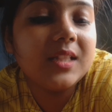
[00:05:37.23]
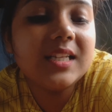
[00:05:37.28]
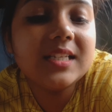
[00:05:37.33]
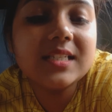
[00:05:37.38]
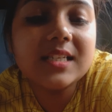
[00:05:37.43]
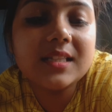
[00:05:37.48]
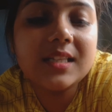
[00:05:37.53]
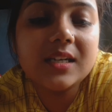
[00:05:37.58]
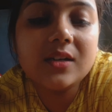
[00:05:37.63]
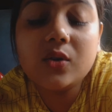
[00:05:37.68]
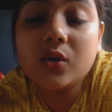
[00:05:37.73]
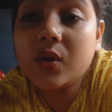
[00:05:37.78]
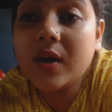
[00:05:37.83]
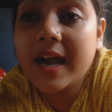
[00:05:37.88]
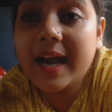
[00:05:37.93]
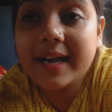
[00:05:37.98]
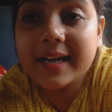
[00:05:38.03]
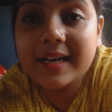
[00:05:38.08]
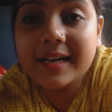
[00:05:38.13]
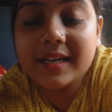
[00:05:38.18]
নিজেদের কোনো
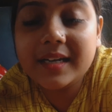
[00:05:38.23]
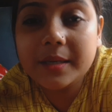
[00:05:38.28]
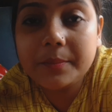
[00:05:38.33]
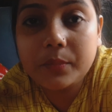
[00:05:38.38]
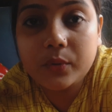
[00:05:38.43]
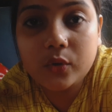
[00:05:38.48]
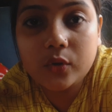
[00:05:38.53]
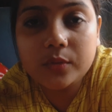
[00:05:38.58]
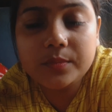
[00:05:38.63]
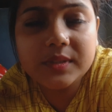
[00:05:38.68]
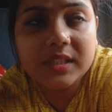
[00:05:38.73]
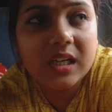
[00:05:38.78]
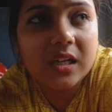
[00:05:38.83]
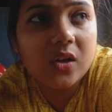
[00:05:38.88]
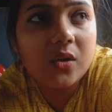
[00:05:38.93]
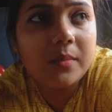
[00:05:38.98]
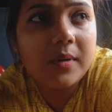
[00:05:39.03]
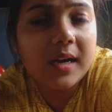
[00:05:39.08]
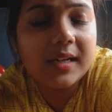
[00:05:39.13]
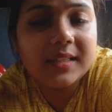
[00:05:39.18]
আইডেন্টি প্রুফ
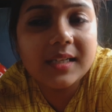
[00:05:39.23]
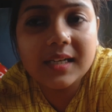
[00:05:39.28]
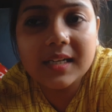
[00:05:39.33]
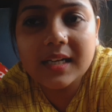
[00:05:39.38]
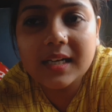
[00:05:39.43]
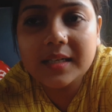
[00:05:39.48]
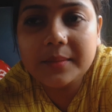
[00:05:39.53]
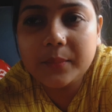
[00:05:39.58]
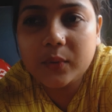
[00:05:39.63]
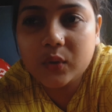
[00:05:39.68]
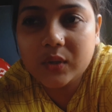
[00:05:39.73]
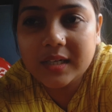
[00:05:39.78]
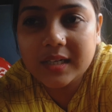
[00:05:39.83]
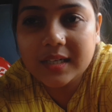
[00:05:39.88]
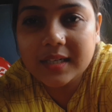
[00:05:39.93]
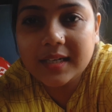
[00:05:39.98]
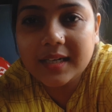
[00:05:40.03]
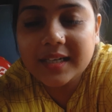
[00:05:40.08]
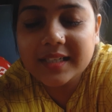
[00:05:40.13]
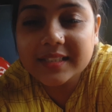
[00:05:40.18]
যেরকম আধার কার্ড
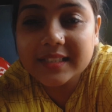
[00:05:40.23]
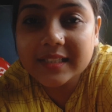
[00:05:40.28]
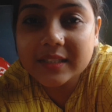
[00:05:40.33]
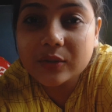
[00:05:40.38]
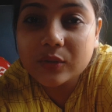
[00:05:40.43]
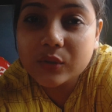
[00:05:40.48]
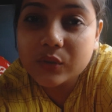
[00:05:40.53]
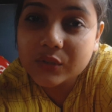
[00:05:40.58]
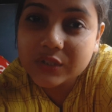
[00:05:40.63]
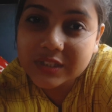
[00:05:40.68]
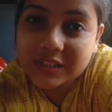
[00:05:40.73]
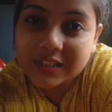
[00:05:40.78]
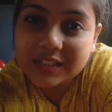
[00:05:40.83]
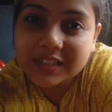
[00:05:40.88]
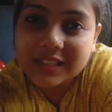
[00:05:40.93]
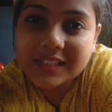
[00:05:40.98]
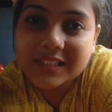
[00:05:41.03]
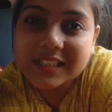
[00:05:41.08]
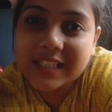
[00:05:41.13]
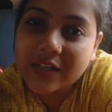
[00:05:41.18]
ভোটার কার্ড যে কোনো
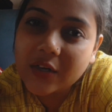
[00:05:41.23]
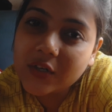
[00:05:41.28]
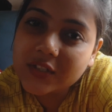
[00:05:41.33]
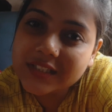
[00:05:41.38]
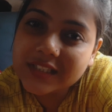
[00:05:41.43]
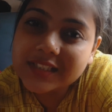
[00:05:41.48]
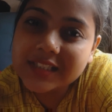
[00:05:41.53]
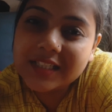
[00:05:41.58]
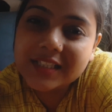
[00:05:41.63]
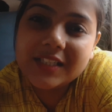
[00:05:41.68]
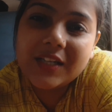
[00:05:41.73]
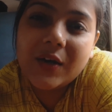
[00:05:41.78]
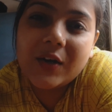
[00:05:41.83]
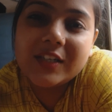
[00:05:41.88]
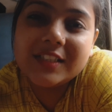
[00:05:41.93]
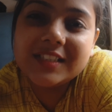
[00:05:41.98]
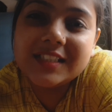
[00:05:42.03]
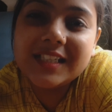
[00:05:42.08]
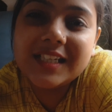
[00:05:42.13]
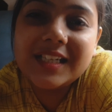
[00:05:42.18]
জিনিসের জেরক্সের সাথে
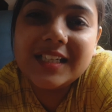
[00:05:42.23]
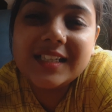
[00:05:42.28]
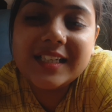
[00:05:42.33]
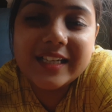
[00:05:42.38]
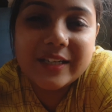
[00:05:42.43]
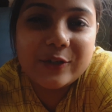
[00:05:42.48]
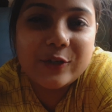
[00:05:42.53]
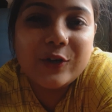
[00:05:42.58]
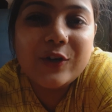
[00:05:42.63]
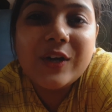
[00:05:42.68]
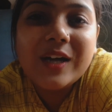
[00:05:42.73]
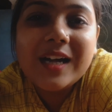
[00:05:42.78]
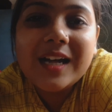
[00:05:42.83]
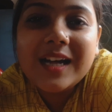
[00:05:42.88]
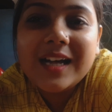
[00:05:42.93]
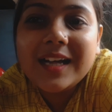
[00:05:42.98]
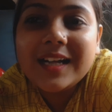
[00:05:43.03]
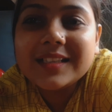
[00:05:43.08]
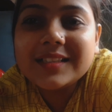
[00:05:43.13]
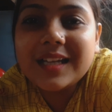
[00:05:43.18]
অরিজিনাল রেখো
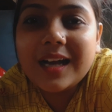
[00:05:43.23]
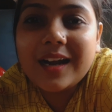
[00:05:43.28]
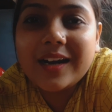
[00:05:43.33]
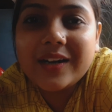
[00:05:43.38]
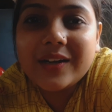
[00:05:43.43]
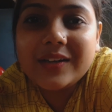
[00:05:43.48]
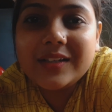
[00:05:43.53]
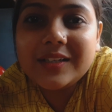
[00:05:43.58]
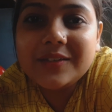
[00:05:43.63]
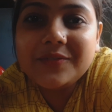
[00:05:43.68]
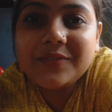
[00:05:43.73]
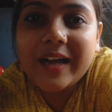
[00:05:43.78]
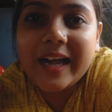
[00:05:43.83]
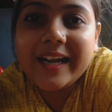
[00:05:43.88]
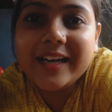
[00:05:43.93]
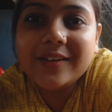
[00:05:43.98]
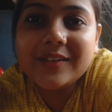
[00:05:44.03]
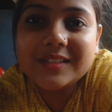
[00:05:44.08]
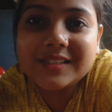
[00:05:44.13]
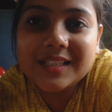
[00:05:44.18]
তা নাহলে
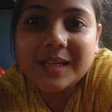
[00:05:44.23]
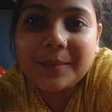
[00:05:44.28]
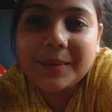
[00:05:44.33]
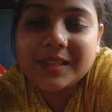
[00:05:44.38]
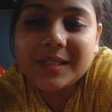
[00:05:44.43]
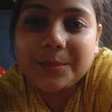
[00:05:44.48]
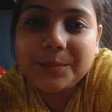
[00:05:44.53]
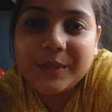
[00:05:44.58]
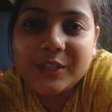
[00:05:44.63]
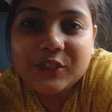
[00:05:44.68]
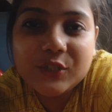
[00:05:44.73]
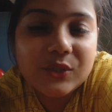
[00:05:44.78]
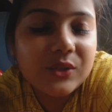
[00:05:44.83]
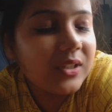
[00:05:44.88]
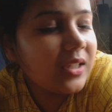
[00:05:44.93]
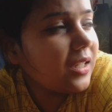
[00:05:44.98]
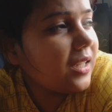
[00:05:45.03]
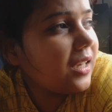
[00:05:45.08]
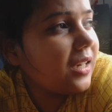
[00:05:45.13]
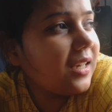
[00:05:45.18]
ফাইন হচ্ছে আমাদের পিছন
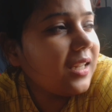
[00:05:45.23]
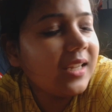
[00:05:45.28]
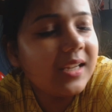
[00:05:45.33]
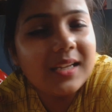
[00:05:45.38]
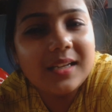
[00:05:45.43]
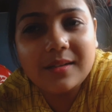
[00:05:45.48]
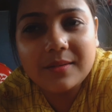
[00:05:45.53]
দিকেরই